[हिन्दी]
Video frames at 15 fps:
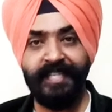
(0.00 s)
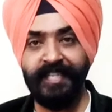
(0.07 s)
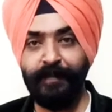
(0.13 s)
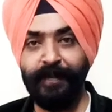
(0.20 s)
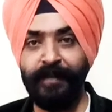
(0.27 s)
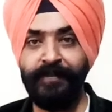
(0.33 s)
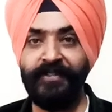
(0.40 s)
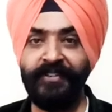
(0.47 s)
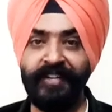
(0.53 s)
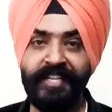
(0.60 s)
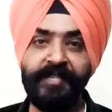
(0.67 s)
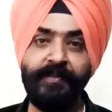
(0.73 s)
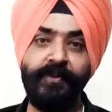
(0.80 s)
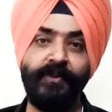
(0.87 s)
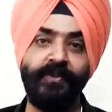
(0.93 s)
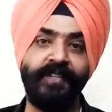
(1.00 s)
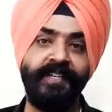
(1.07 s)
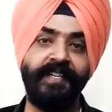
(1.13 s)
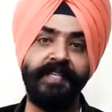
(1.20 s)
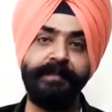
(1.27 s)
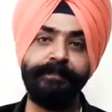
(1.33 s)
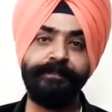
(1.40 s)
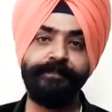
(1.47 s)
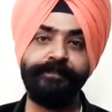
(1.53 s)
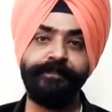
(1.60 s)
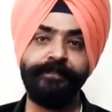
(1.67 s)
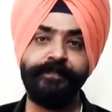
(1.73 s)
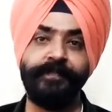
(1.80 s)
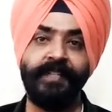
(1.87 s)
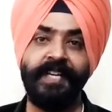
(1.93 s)
जब आप स्ट्रेस में होते हैं ना
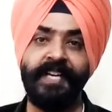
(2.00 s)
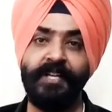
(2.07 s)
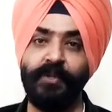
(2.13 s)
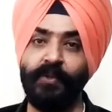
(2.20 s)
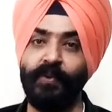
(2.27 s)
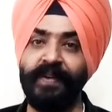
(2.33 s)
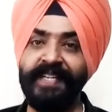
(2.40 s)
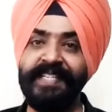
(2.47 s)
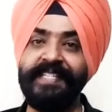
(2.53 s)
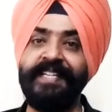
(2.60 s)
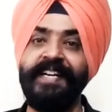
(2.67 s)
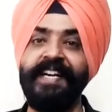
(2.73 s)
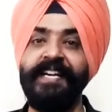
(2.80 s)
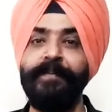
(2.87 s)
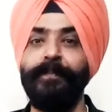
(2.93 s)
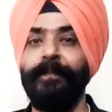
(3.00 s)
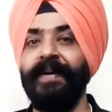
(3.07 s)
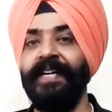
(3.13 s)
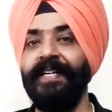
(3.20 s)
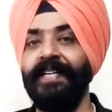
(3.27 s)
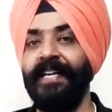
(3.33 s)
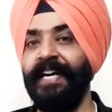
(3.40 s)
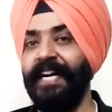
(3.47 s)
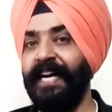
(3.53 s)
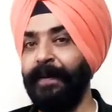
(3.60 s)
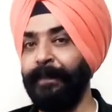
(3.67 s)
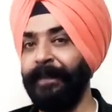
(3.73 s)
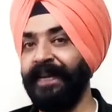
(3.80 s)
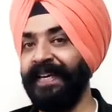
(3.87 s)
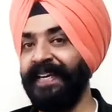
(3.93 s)
तो इसका इम्पैक्ट
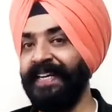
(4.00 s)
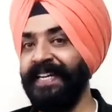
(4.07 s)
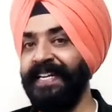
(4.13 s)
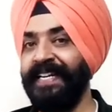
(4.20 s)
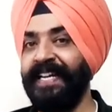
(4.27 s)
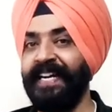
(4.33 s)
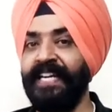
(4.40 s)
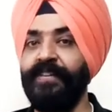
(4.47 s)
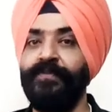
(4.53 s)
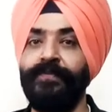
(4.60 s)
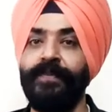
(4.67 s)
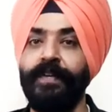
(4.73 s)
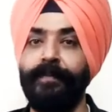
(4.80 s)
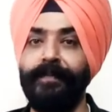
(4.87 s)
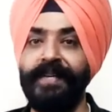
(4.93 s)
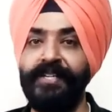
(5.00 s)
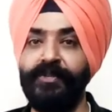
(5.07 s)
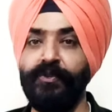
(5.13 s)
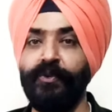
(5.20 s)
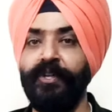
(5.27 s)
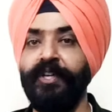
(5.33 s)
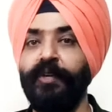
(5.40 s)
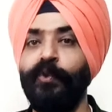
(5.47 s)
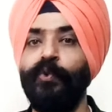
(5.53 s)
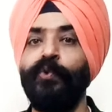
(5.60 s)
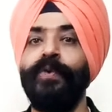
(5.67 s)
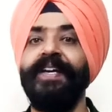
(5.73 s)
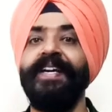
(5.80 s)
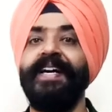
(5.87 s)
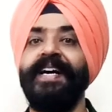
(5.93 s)
आपकी लाइफ में जुड़े
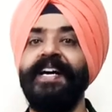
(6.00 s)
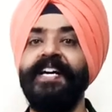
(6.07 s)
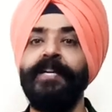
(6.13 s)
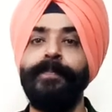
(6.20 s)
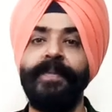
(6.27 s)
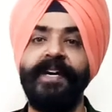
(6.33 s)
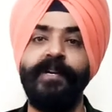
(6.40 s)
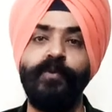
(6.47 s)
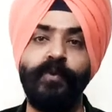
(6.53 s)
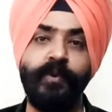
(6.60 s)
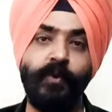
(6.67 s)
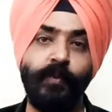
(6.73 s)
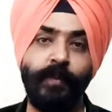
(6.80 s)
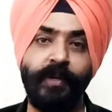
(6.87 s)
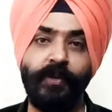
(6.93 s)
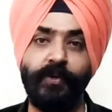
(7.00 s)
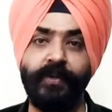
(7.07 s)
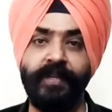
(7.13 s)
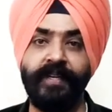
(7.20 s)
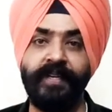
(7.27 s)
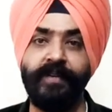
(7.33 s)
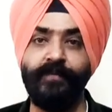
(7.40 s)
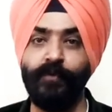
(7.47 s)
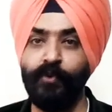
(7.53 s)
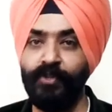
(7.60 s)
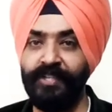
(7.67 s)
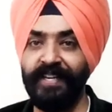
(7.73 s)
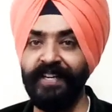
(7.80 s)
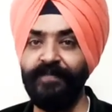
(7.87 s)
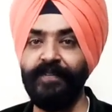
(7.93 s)
हुए हर पहलू के ऊपर होता है वो
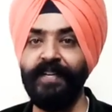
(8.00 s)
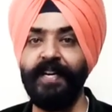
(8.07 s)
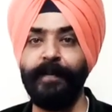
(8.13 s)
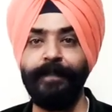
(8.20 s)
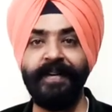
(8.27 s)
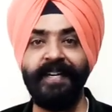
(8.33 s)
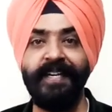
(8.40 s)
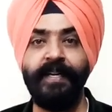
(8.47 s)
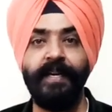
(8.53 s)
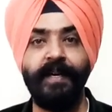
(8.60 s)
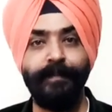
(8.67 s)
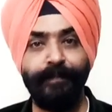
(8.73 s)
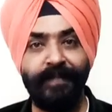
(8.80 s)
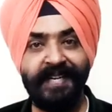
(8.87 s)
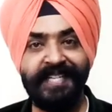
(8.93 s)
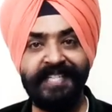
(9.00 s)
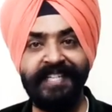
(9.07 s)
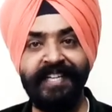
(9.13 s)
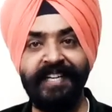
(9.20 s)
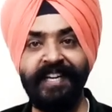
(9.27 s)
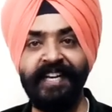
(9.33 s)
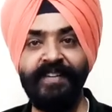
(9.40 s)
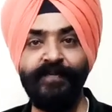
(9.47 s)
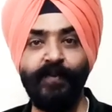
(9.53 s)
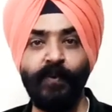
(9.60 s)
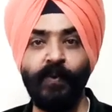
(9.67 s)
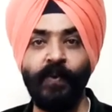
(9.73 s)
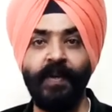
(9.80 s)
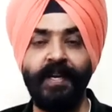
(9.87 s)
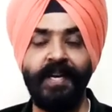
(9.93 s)
चाहे फिर आपकी पर्सनल लाइफ
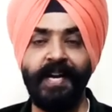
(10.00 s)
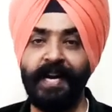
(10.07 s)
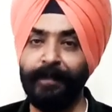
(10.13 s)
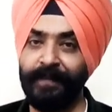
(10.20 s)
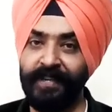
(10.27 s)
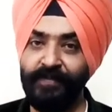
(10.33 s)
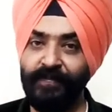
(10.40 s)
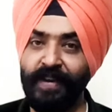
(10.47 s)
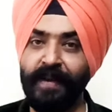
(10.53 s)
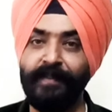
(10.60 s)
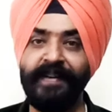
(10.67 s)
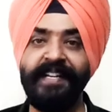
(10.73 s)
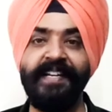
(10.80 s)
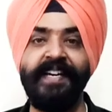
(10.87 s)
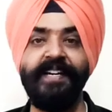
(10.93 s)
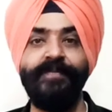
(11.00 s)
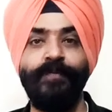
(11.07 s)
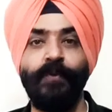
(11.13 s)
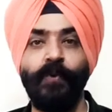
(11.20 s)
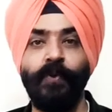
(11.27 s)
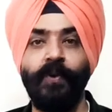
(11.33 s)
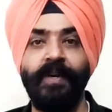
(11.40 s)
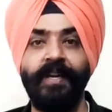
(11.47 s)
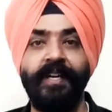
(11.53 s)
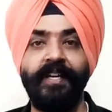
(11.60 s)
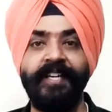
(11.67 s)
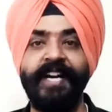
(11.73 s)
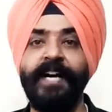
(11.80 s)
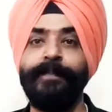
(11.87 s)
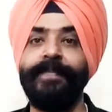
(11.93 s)
हो आपकी फैमिली लाइफ हो
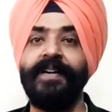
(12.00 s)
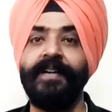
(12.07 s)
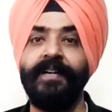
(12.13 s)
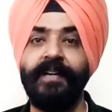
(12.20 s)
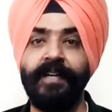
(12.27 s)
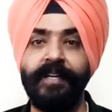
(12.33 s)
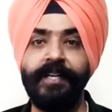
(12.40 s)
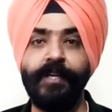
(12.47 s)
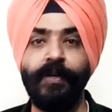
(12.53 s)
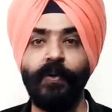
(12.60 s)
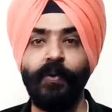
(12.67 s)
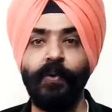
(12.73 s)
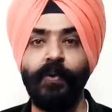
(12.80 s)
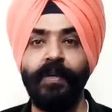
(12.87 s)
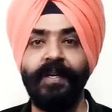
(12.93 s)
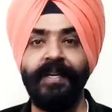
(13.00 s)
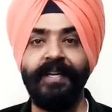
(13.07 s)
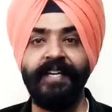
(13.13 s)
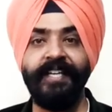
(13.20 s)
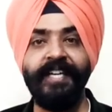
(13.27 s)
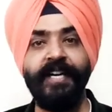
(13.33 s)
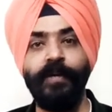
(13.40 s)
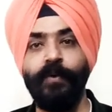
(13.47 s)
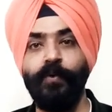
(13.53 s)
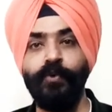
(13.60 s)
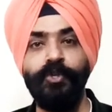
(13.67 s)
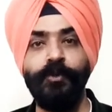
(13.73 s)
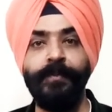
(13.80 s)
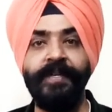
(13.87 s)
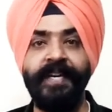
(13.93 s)
या आपका करियर हो या
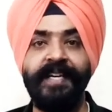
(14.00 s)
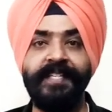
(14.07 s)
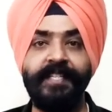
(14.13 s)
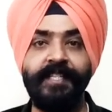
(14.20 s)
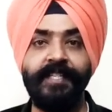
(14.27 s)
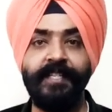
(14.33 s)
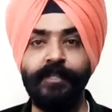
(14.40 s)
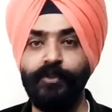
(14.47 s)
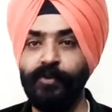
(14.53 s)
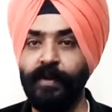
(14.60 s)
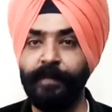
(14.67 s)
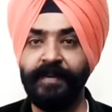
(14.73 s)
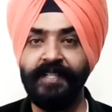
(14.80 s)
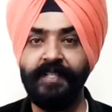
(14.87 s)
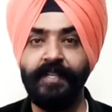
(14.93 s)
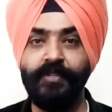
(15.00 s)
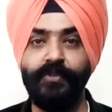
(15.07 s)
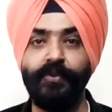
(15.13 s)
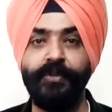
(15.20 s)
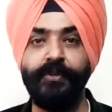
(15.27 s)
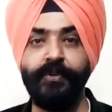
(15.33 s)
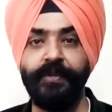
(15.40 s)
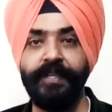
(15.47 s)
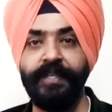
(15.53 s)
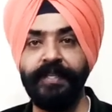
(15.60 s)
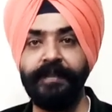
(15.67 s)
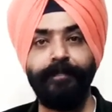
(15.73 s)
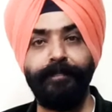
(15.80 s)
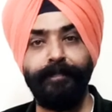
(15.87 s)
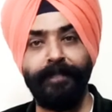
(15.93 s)
कुछ भी ऐसी चीज़ जो आपके साथ जुड़ी हुई है
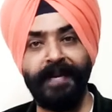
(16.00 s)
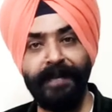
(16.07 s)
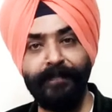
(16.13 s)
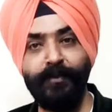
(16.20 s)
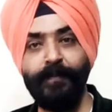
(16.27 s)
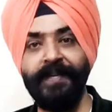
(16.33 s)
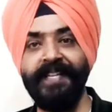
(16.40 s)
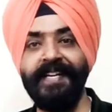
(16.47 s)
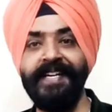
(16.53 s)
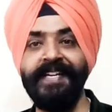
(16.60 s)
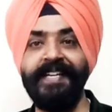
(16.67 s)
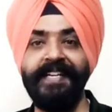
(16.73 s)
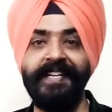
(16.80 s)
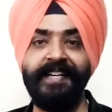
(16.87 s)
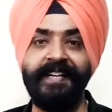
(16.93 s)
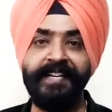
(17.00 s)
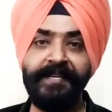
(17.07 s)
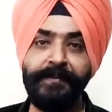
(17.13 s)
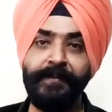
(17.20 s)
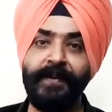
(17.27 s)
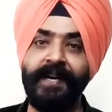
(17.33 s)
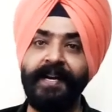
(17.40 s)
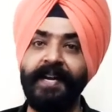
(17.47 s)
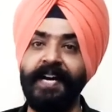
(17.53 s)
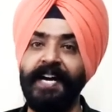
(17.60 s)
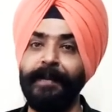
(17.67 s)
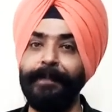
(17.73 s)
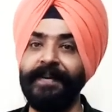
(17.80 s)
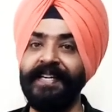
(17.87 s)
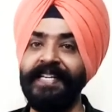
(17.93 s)
पर आपको पता है कि कई बार
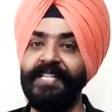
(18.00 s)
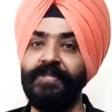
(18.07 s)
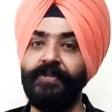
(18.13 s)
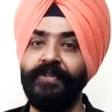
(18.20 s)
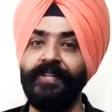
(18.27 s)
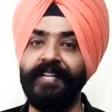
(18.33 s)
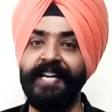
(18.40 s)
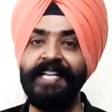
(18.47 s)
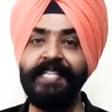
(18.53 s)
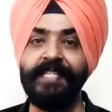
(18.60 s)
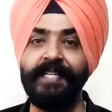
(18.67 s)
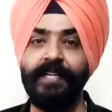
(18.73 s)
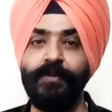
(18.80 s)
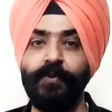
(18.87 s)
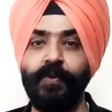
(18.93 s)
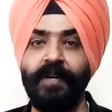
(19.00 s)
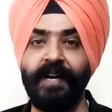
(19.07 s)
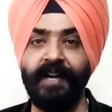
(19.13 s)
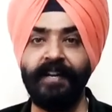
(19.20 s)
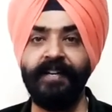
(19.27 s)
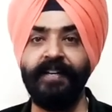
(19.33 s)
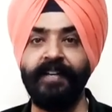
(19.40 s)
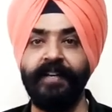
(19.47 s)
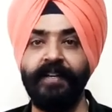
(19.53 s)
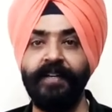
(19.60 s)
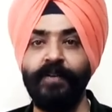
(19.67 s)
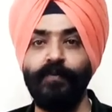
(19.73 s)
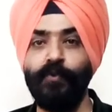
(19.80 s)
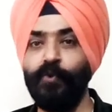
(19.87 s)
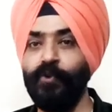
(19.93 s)
आपकी स्ट्रेस का जो कारण है
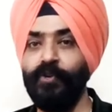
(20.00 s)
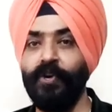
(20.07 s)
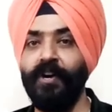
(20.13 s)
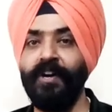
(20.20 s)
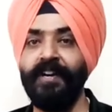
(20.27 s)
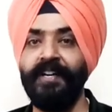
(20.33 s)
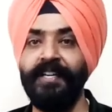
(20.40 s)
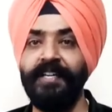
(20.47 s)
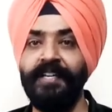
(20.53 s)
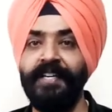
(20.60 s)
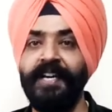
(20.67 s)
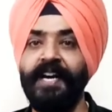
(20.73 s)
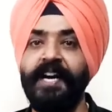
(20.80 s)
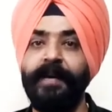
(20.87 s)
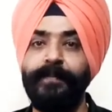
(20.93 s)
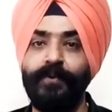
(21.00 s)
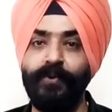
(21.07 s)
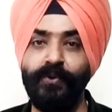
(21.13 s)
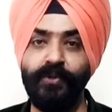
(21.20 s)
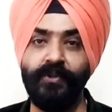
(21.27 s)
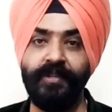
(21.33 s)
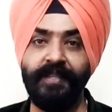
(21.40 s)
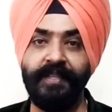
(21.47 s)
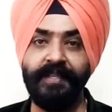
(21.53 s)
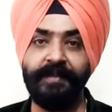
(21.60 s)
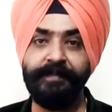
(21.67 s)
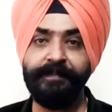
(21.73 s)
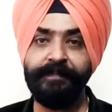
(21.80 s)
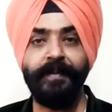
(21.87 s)
वो कोई और नहीं आप खुद होते हैं